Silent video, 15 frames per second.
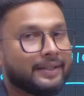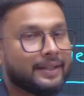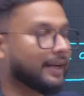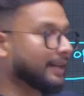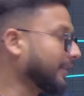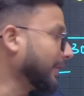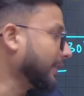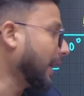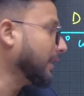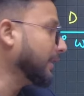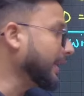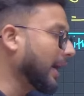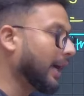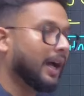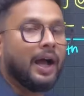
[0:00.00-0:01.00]
थीटा के साथ डाल
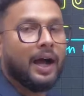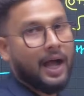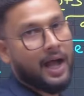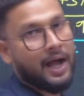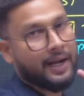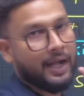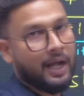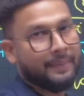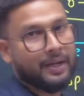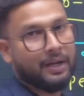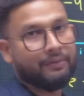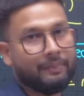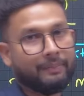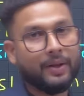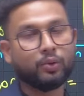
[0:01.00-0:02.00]
दिया आ गया हमारा
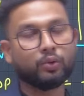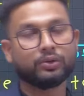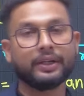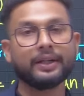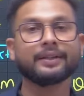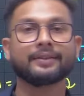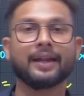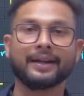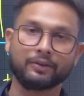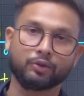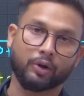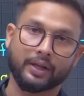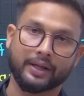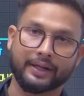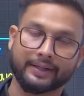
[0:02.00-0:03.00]
वन बाय रूट थ्री दैट इज
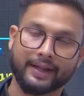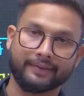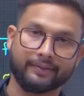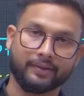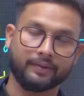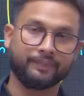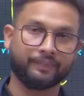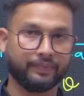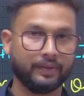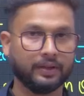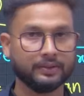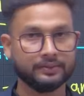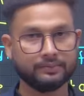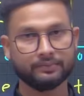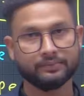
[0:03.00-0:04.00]
योर करेक्ट आंसर
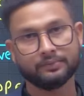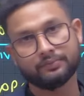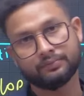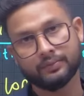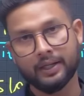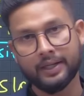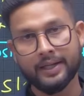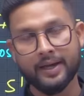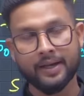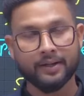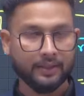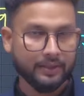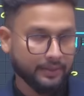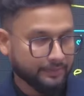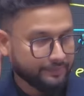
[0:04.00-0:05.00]
क्लियर